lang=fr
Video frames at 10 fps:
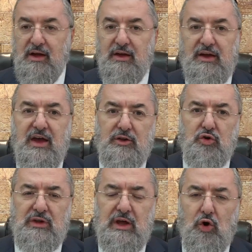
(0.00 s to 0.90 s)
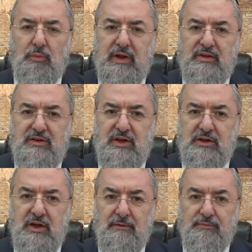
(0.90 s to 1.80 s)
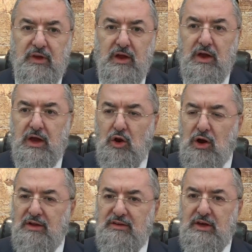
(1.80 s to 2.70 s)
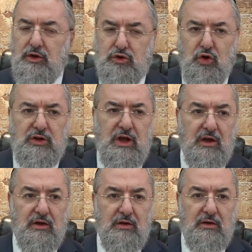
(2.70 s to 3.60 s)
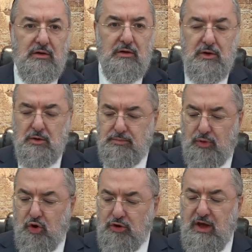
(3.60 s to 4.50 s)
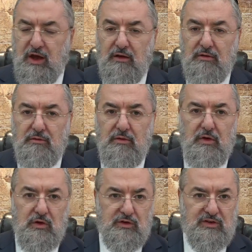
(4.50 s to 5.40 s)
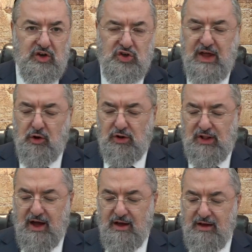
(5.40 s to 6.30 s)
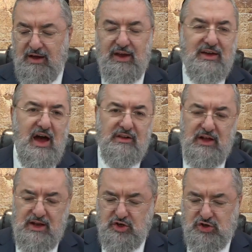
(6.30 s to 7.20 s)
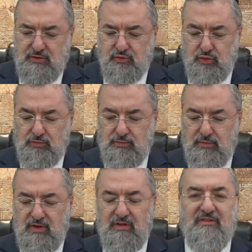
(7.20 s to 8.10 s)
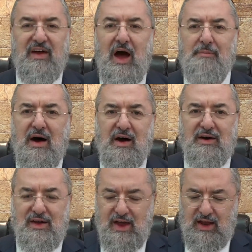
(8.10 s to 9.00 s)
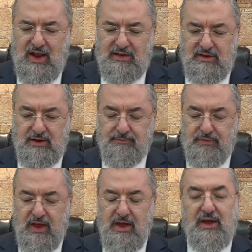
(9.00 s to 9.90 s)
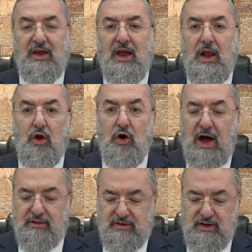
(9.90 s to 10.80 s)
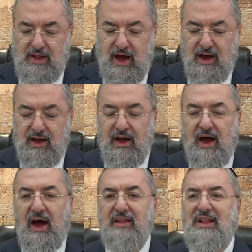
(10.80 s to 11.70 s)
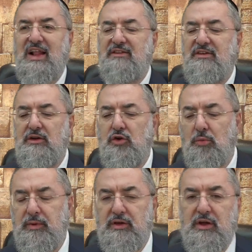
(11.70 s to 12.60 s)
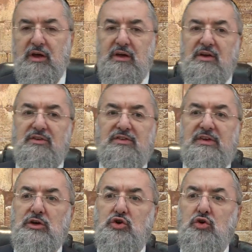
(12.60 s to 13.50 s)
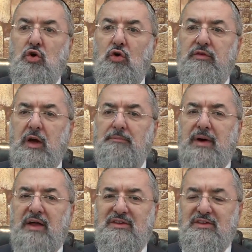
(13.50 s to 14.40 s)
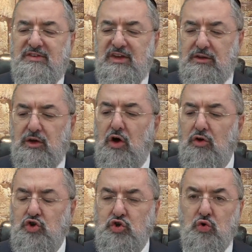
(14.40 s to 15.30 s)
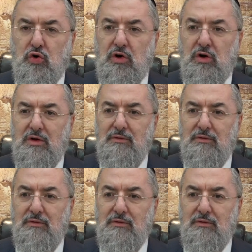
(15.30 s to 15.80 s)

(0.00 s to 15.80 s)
qui a donné au Beddin, il leur a dit Tenez, prenez ces shtarot-là et gardez-les chez vous. amav Et il a dit Ilo Atina Atlatin Yomin si je ne reviens pas d'ici 30 jours,